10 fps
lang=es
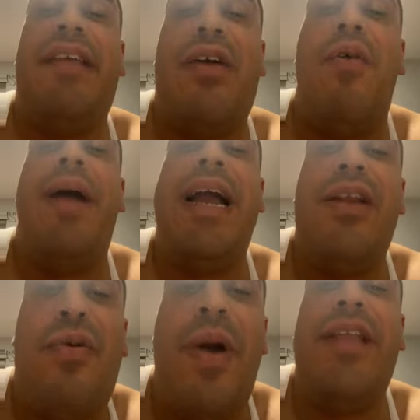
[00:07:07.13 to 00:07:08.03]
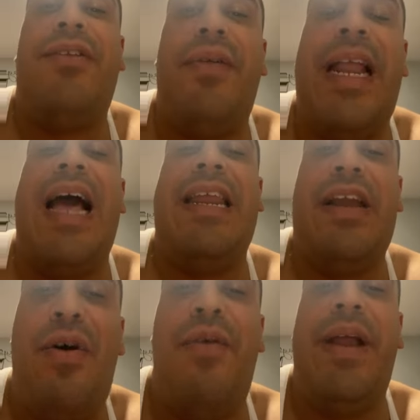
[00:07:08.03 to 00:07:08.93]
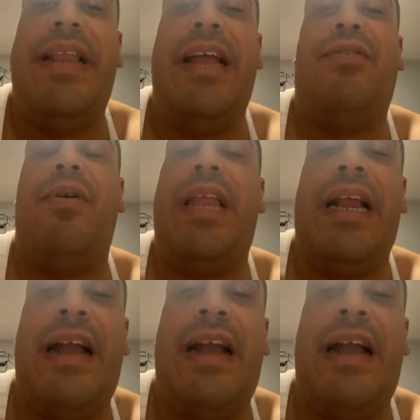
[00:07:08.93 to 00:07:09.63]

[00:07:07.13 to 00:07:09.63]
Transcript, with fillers: que se coman el cuento de Larry de de Héctor